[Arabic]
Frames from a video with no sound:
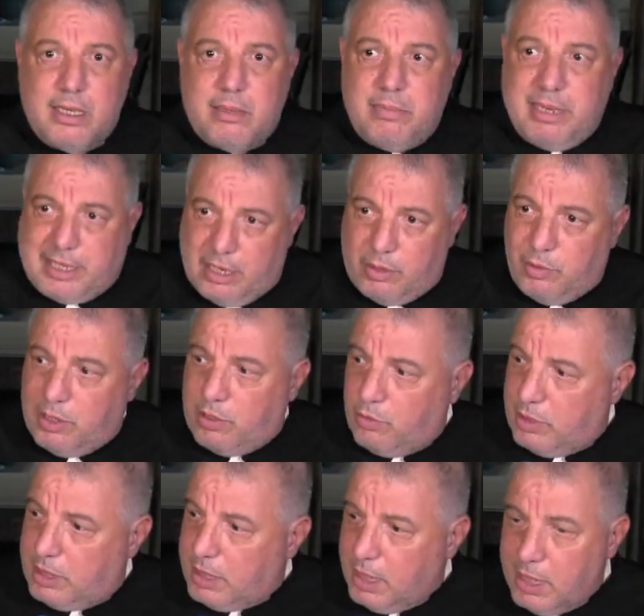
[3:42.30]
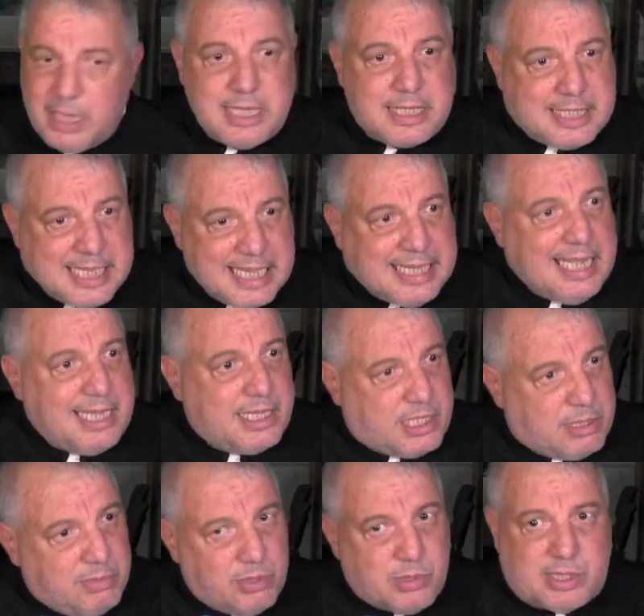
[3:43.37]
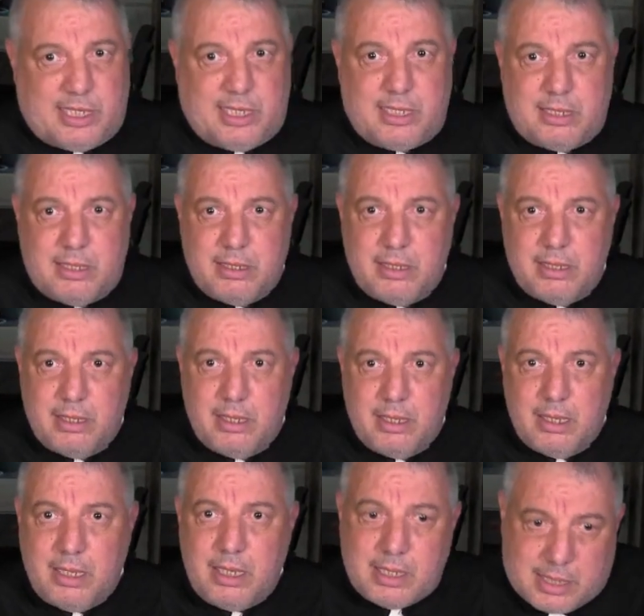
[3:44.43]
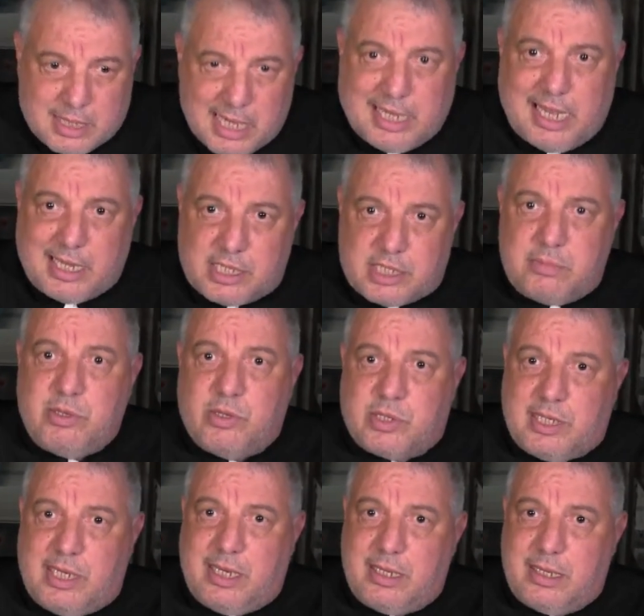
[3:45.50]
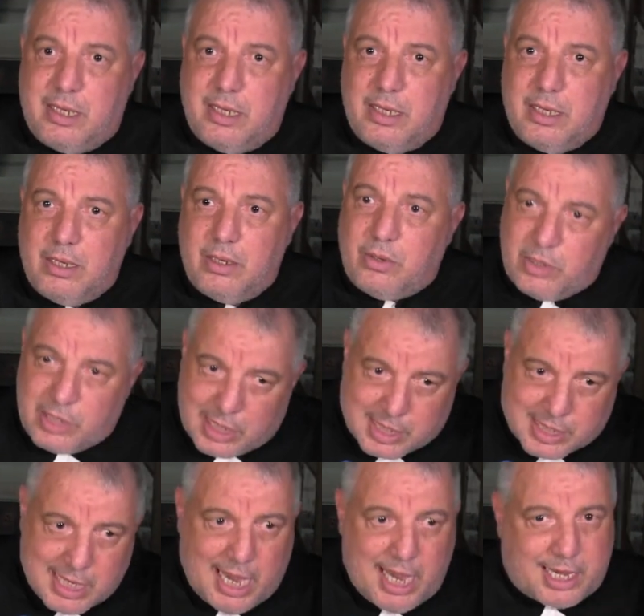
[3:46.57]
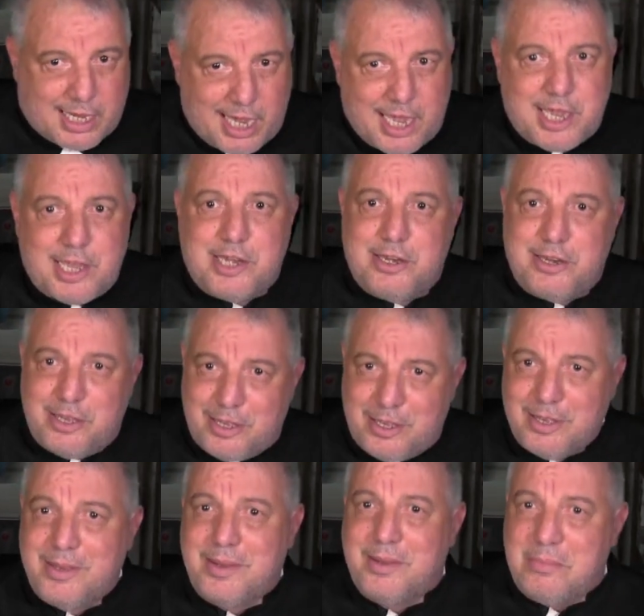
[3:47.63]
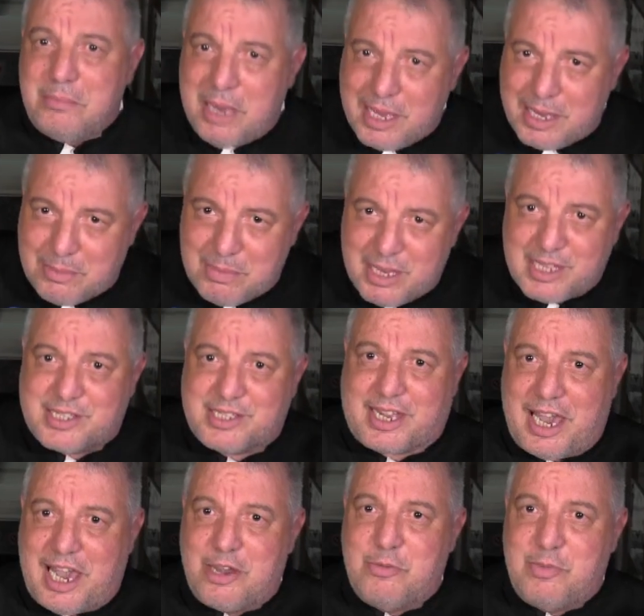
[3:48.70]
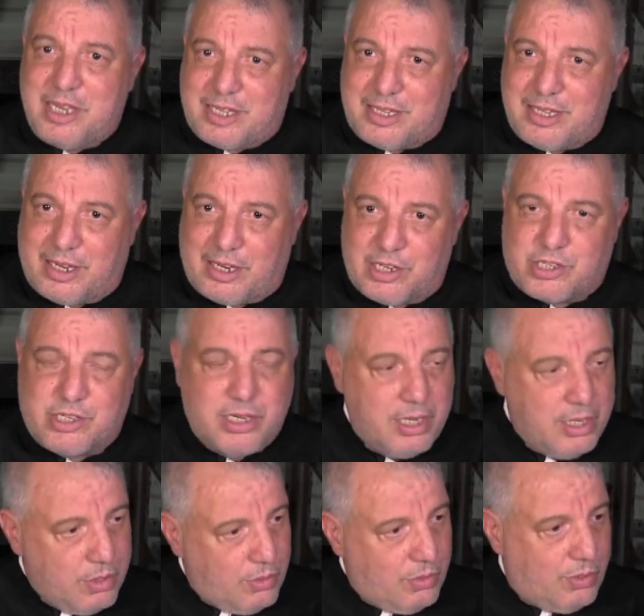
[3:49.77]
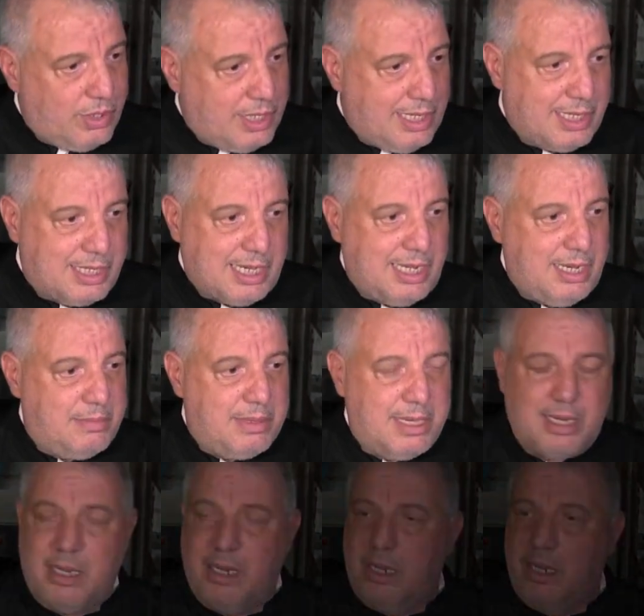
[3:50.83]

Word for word: بعدا هو الاول يتزاد عند سميو سعيد يتزاد عند سميو سعيد وديك الساعه كاين ما ما يتقال وما يتناقش وكلمه